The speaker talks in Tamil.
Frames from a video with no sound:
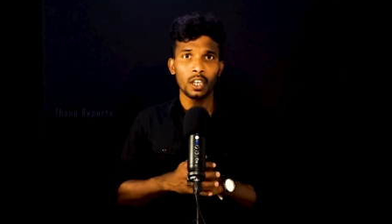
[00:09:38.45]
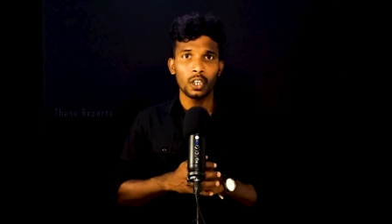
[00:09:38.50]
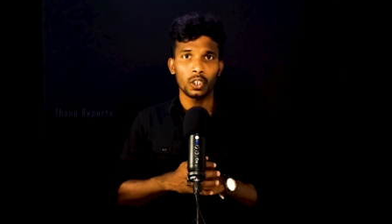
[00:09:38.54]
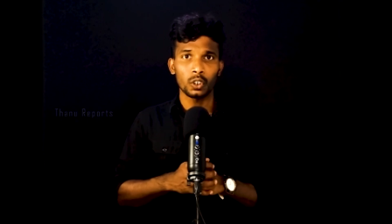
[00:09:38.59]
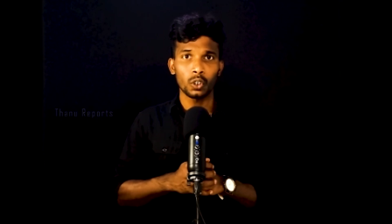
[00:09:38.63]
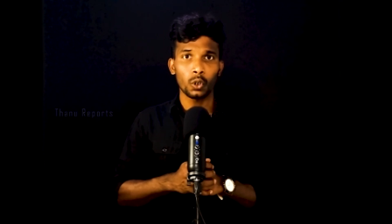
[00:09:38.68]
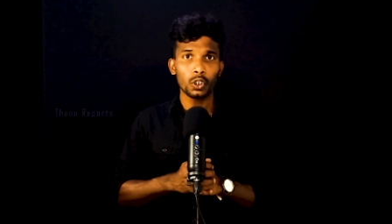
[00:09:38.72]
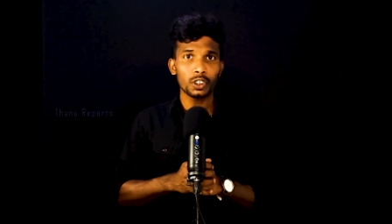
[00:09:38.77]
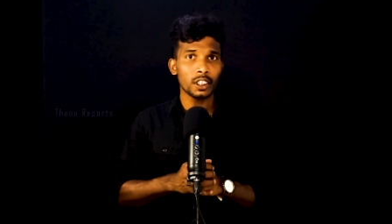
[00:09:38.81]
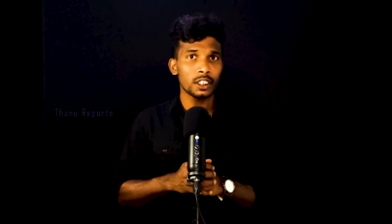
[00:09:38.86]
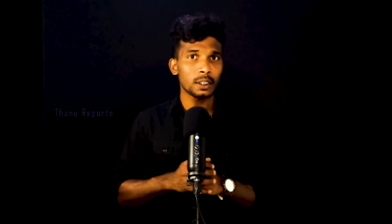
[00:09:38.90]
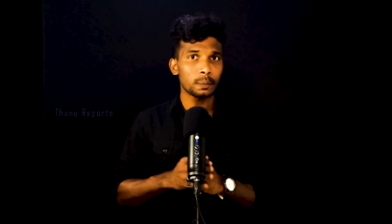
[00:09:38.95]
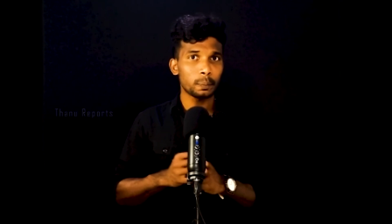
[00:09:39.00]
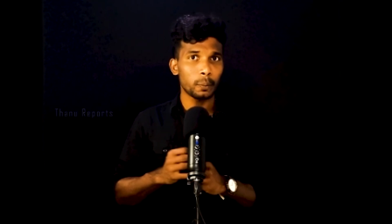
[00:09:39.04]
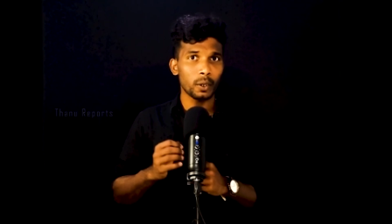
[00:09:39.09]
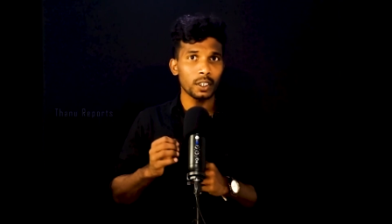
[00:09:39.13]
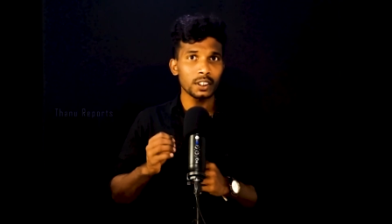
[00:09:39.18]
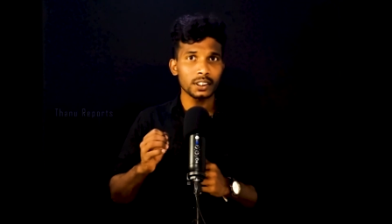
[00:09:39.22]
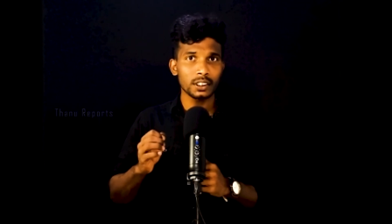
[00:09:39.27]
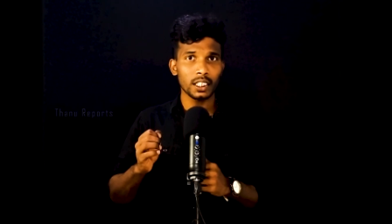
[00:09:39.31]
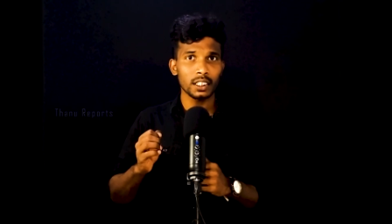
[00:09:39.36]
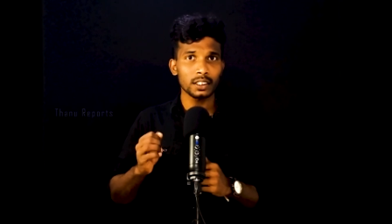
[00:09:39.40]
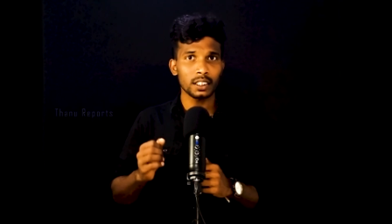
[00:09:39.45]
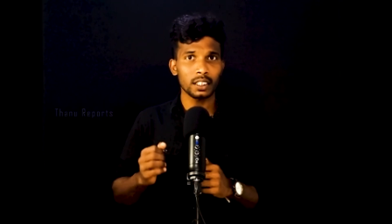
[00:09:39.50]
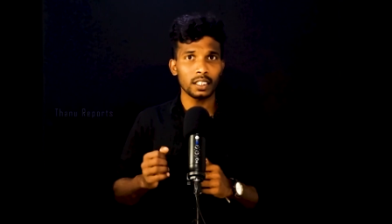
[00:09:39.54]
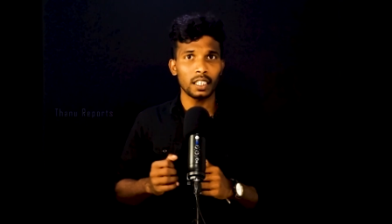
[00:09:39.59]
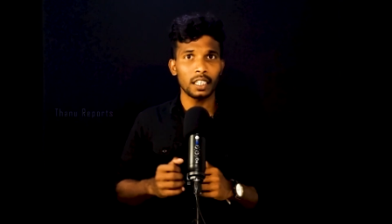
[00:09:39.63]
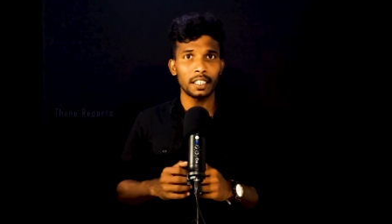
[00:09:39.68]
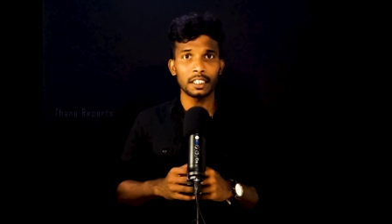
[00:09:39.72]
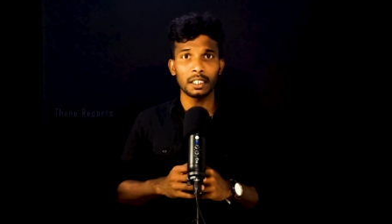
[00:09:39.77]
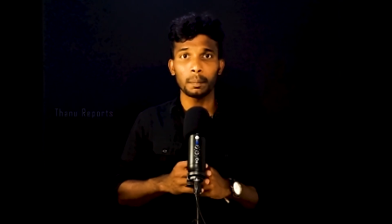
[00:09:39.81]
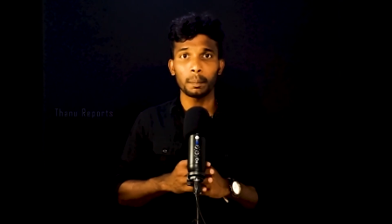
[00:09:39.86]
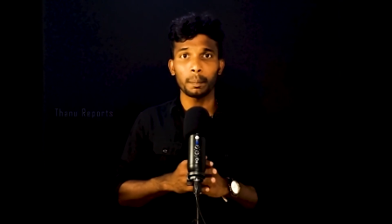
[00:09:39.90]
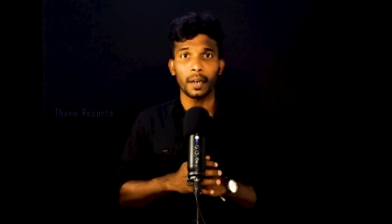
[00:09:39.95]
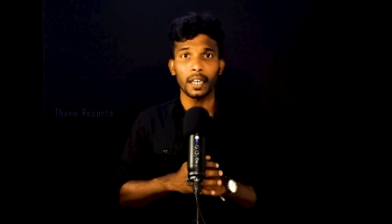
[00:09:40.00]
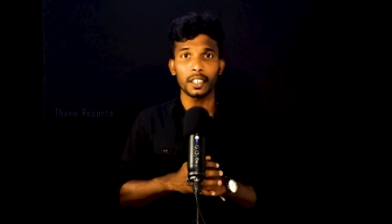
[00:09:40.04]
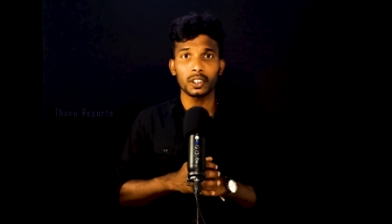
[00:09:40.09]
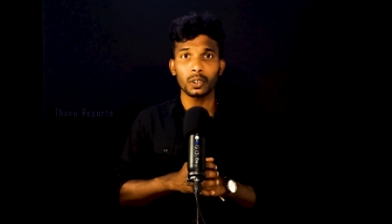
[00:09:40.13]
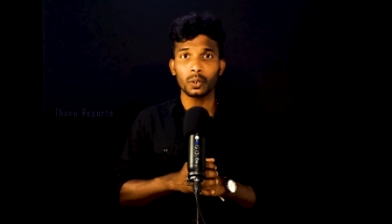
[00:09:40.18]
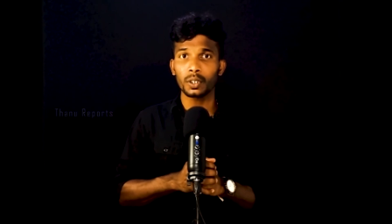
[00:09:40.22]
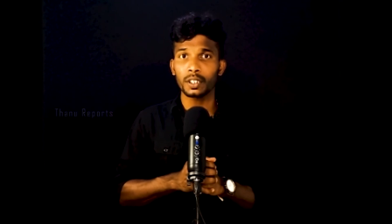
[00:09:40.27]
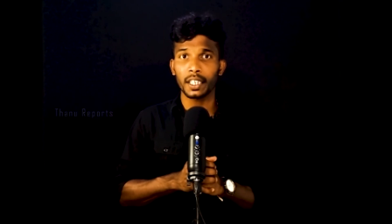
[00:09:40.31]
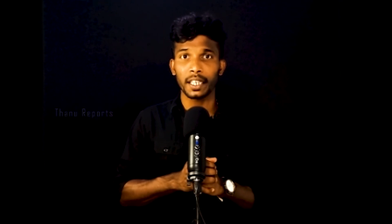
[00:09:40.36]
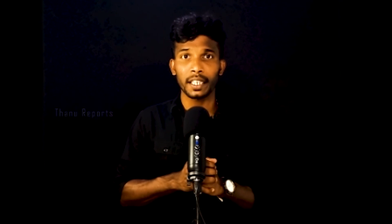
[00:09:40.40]
நோட்டன் போலீஸ் ஸ்டேஷன்லையும்
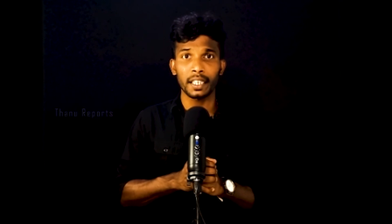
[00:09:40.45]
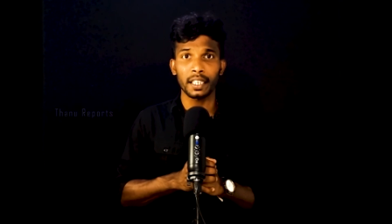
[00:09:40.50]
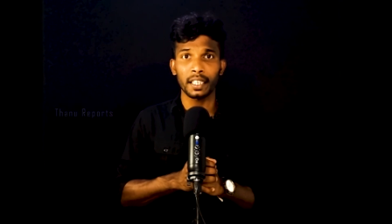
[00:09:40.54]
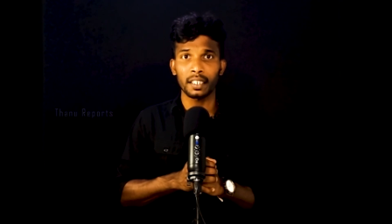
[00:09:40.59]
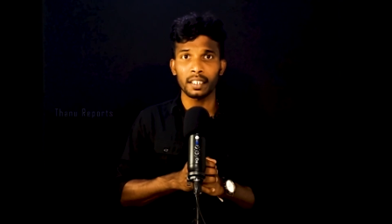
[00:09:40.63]
மற்றொரு டயர்